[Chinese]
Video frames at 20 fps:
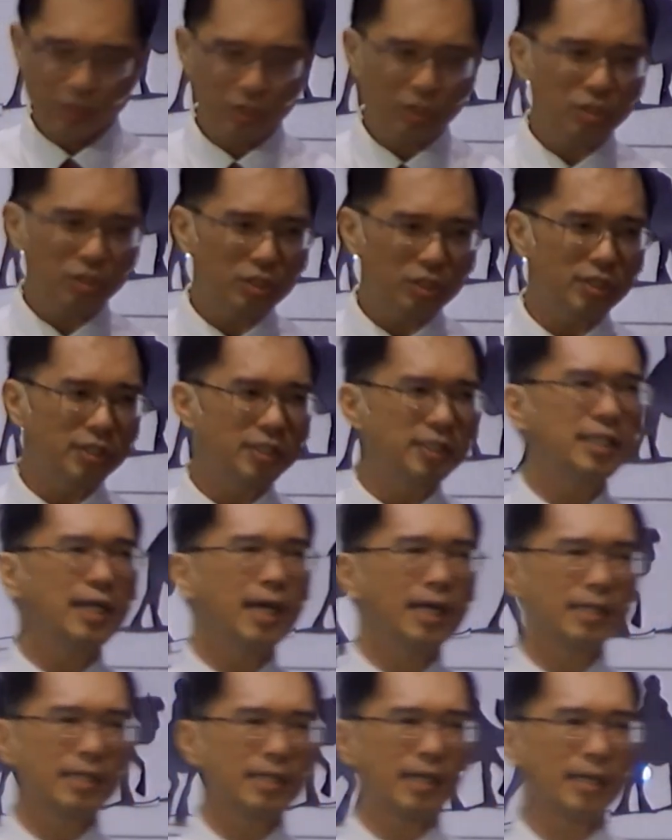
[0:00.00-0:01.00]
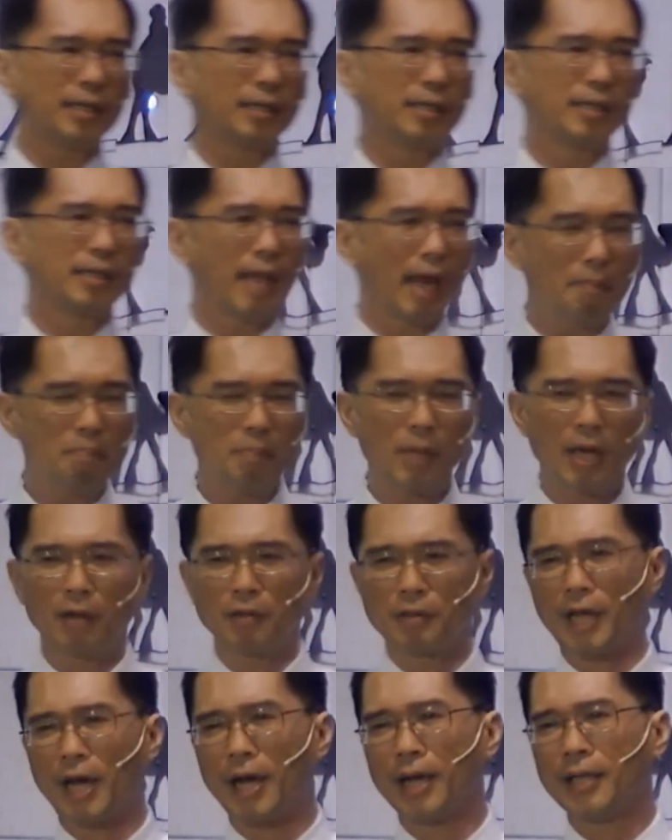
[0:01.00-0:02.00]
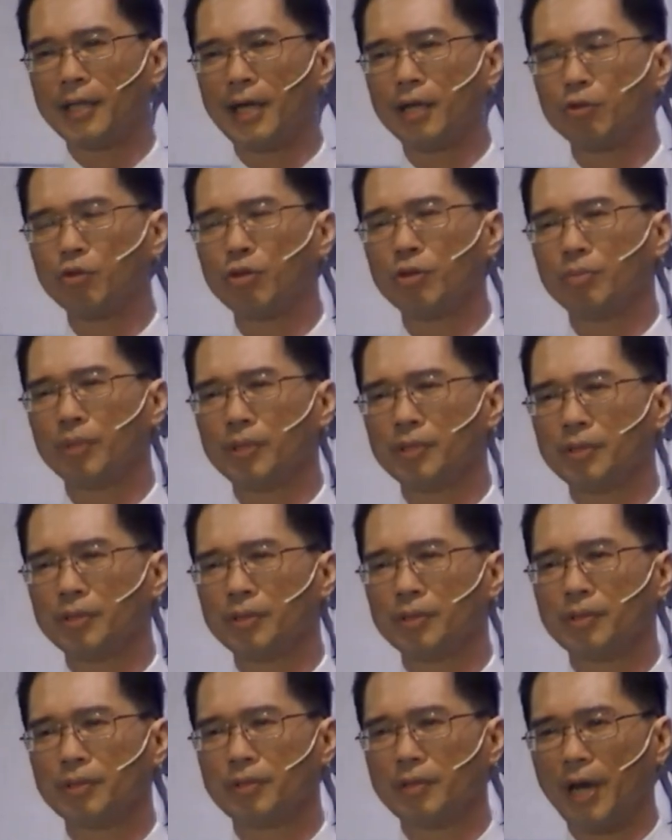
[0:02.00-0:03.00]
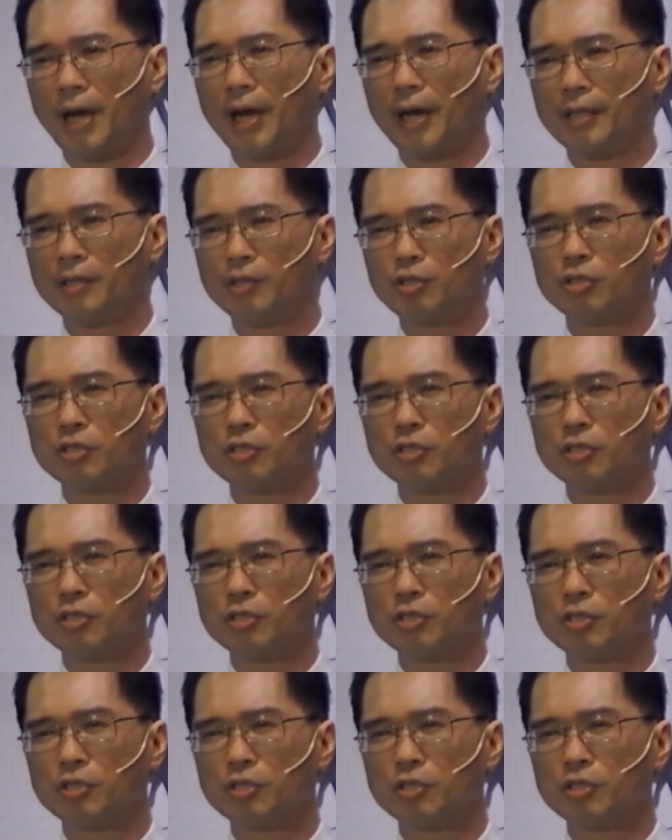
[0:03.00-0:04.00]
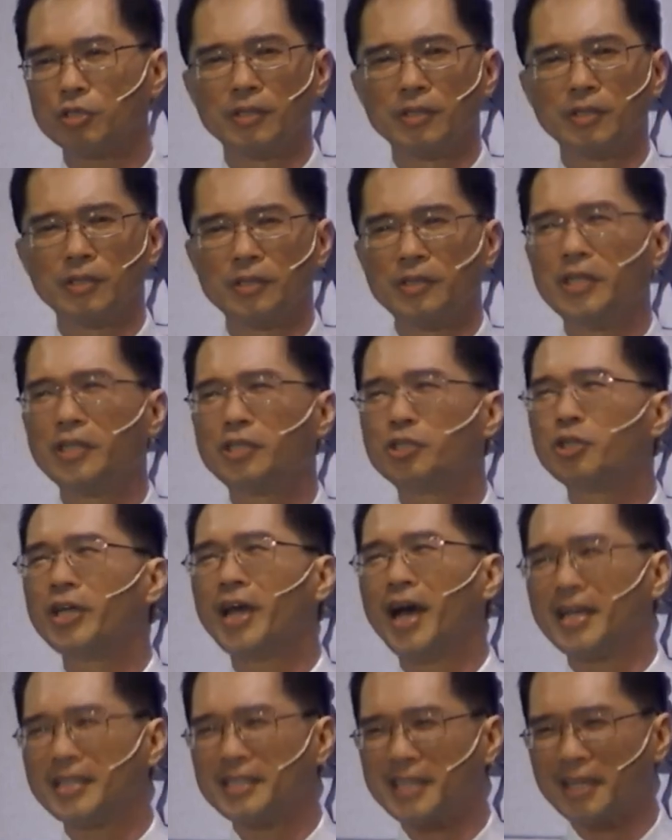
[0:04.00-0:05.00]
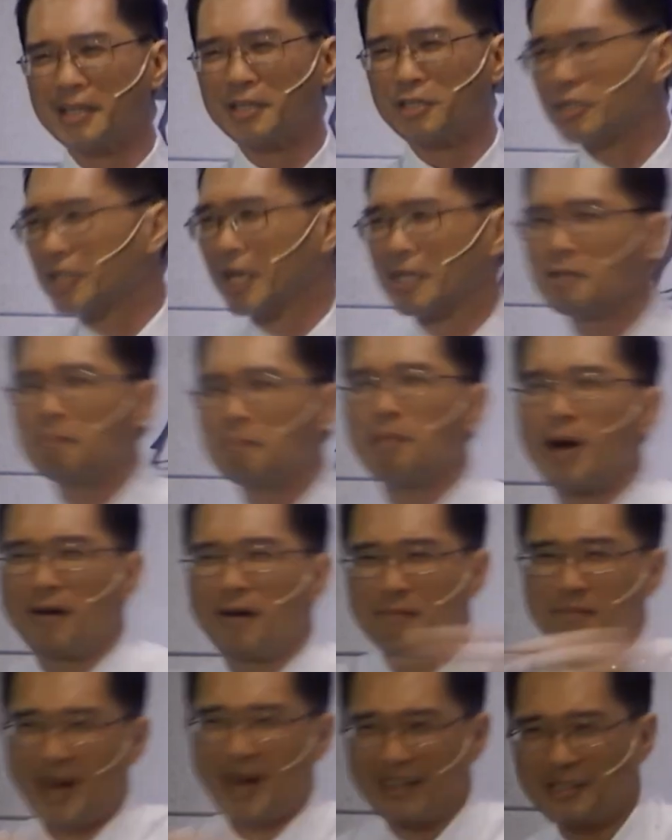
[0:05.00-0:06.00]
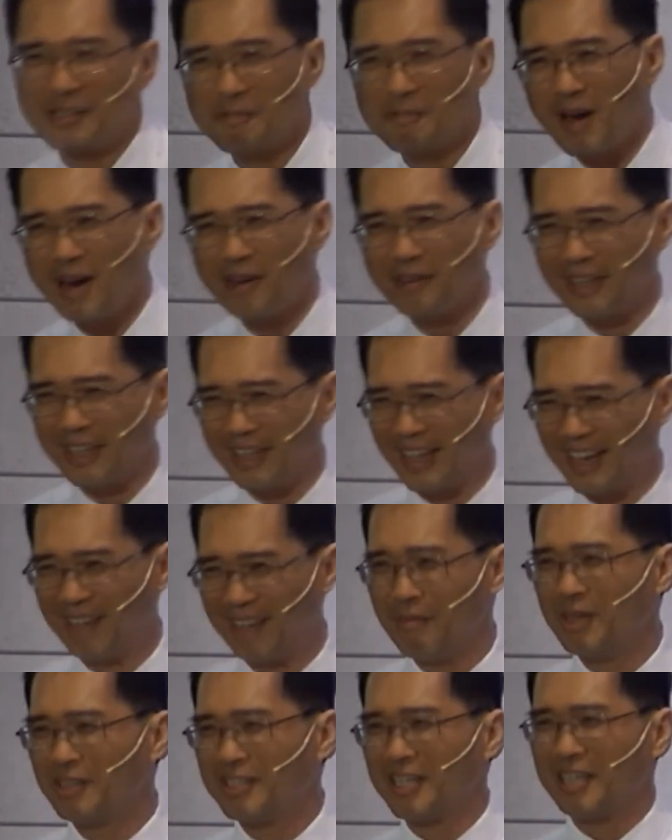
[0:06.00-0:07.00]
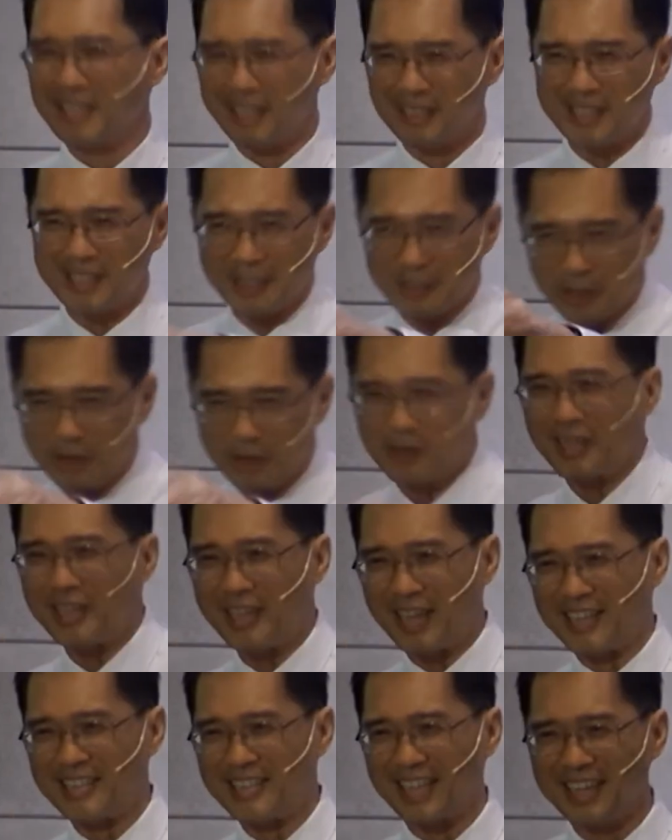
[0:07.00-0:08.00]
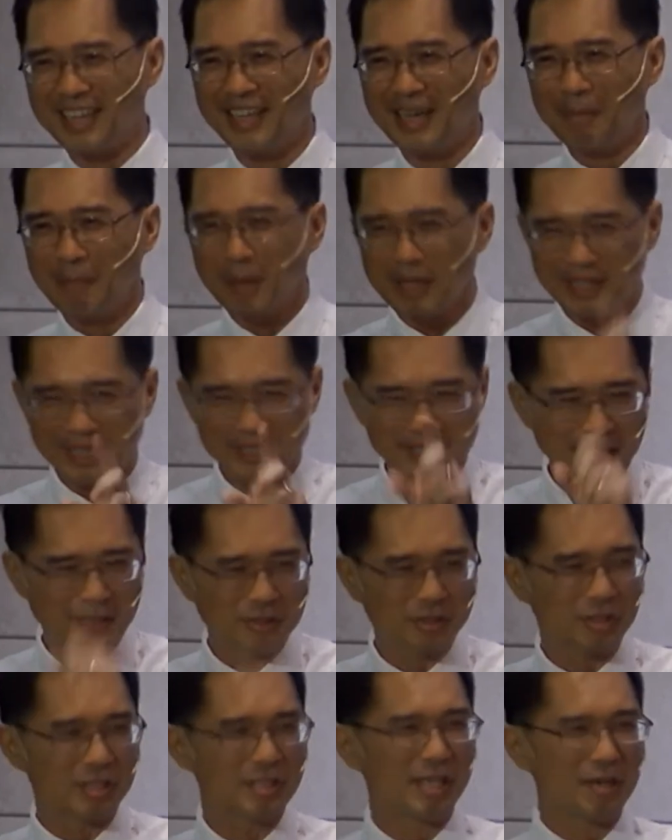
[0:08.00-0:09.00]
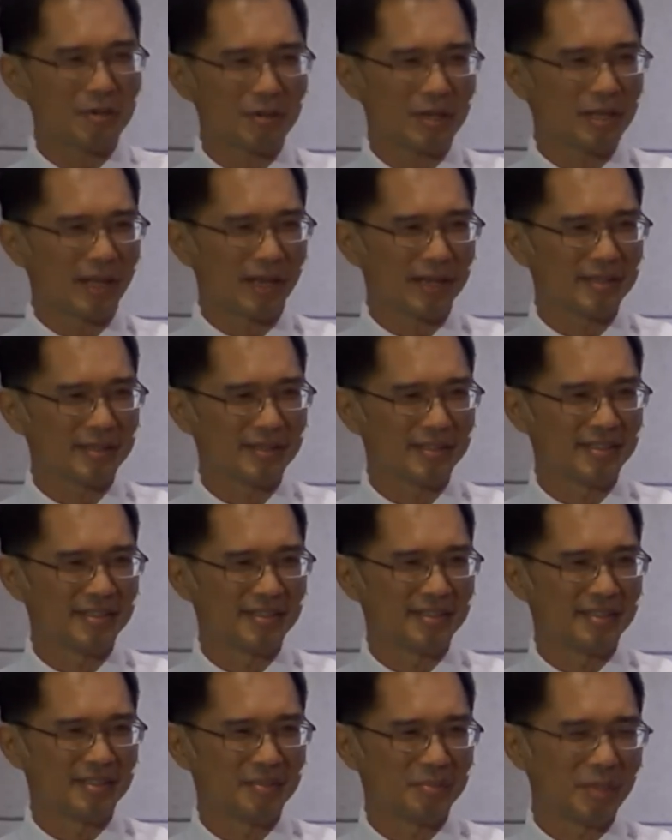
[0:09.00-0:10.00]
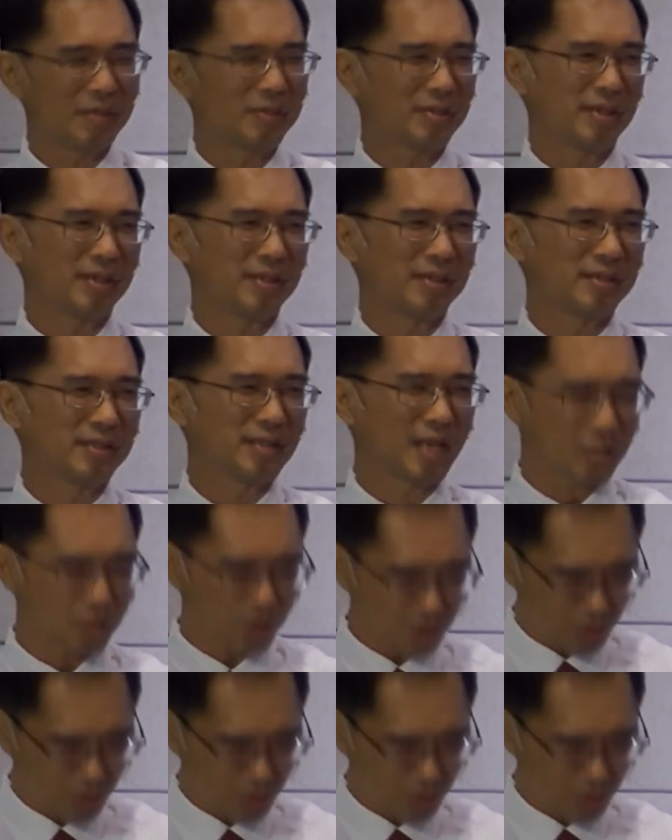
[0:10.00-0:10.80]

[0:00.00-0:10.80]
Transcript: 就是这样的来表达他对我们的爱，就是。你去肮脏的时候，他就跑跑去抱你了，没有讲你先冲个凉才喷点香水才回来，没有的，他是